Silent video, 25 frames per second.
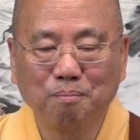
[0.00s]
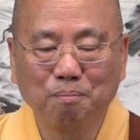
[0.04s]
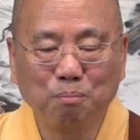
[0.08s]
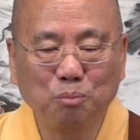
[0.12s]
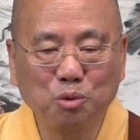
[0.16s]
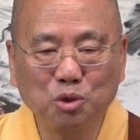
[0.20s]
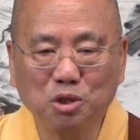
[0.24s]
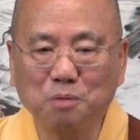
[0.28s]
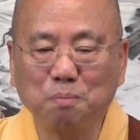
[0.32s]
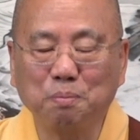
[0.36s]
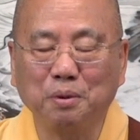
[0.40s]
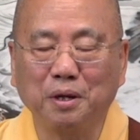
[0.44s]

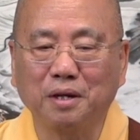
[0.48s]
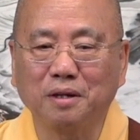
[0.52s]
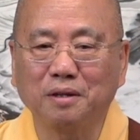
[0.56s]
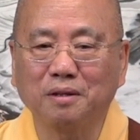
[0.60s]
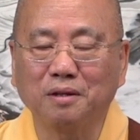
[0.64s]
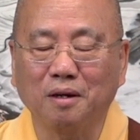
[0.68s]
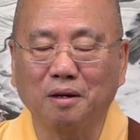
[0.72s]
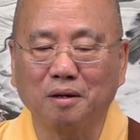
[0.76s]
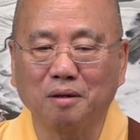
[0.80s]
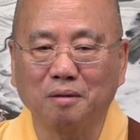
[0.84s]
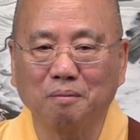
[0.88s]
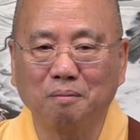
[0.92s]
不是平
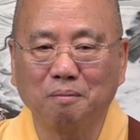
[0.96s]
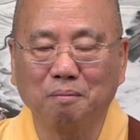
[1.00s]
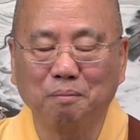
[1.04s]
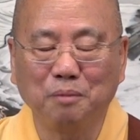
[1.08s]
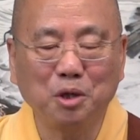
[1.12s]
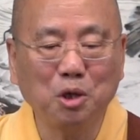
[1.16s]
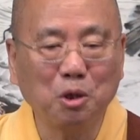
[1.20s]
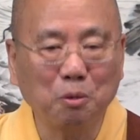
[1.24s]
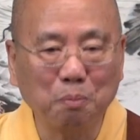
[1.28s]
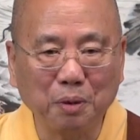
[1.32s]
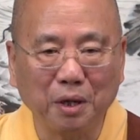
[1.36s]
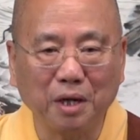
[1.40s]
等，没
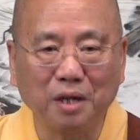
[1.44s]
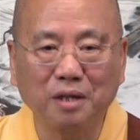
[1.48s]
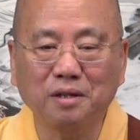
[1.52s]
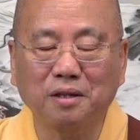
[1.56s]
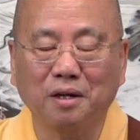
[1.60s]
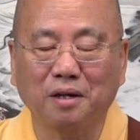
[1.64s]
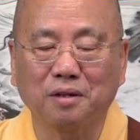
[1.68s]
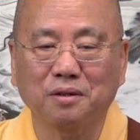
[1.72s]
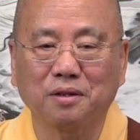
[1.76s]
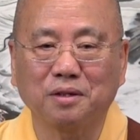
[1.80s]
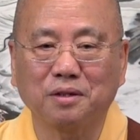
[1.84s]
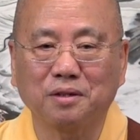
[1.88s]
有平
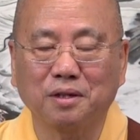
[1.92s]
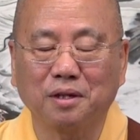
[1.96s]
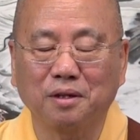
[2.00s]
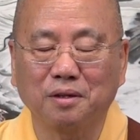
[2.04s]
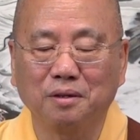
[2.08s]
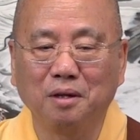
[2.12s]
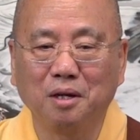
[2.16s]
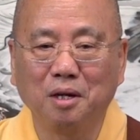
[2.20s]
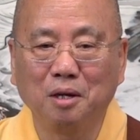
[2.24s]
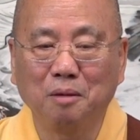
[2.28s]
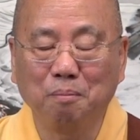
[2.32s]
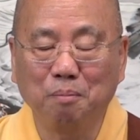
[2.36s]
等的真，
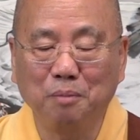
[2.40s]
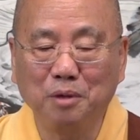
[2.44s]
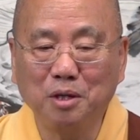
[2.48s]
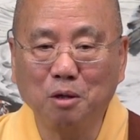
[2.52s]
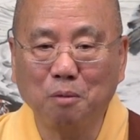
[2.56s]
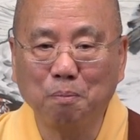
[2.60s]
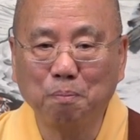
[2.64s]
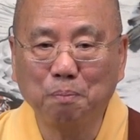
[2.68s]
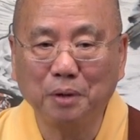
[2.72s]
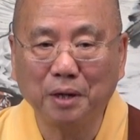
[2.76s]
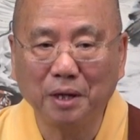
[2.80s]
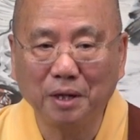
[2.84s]
没有
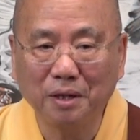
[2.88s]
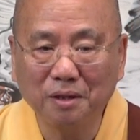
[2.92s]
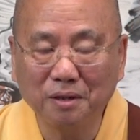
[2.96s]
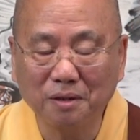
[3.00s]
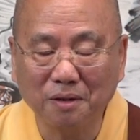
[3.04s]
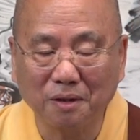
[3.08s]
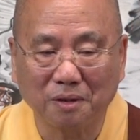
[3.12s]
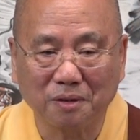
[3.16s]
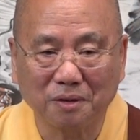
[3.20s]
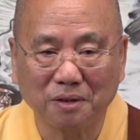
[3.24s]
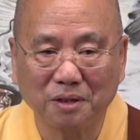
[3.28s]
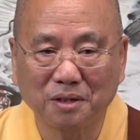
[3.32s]
平
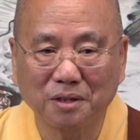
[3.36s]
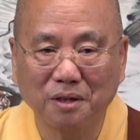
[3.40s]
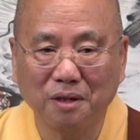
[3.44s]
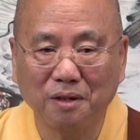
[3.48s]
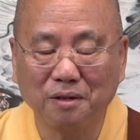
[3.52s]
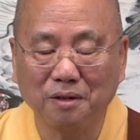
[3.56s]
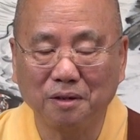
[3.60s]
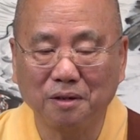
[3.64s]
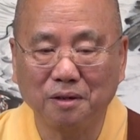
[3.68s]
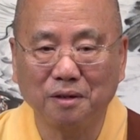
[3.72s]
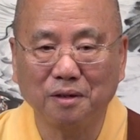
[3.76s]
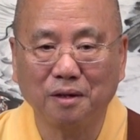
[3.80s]
等的
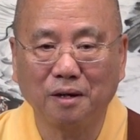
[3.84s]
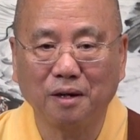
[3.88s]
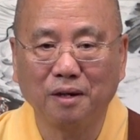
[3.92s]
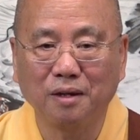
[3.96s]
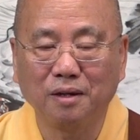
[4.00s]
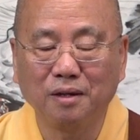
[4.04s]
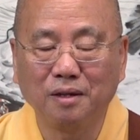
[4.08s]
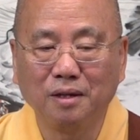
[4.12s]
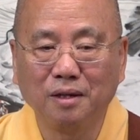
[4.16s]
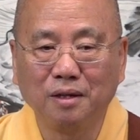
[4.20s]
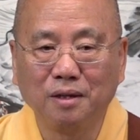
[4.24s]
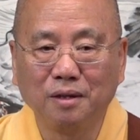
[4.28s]
真理啊，
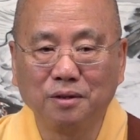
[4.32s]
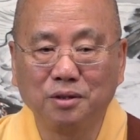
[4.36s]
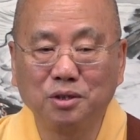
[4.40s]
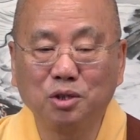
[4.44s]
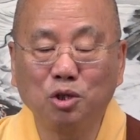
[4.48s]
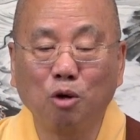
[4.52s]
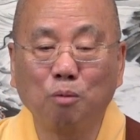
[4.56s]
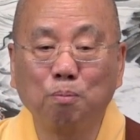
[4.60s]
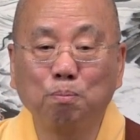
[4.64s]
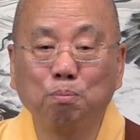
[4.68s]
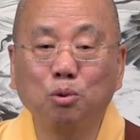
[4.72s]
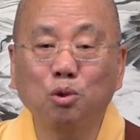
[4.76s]
只
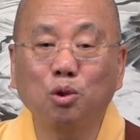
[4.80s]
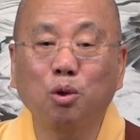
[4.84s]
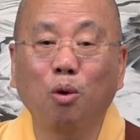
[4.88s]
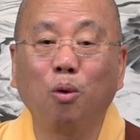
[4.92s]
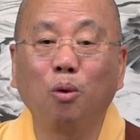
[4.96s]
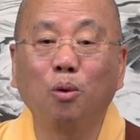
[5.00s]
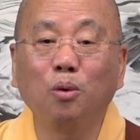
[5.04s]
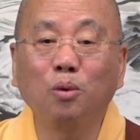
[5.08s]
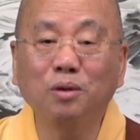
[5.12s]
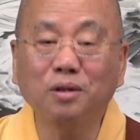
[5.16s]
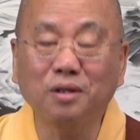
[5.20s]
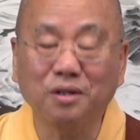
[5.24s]
有不
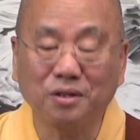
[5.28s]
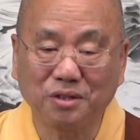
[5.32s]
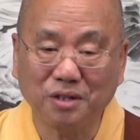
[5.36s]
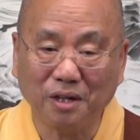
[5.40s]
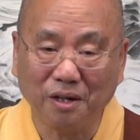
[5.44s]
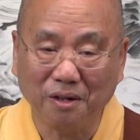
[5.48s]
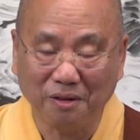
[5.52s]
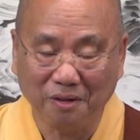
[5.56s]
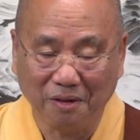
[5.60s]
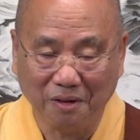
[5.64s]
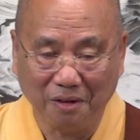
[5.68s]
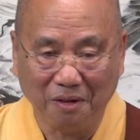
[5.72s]
同的
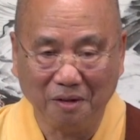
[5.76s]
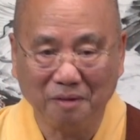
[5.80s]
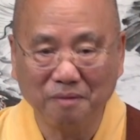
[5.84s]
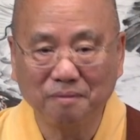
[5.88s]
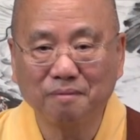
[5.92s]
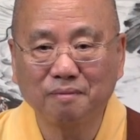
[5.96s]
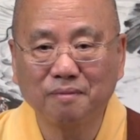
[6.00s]
真理。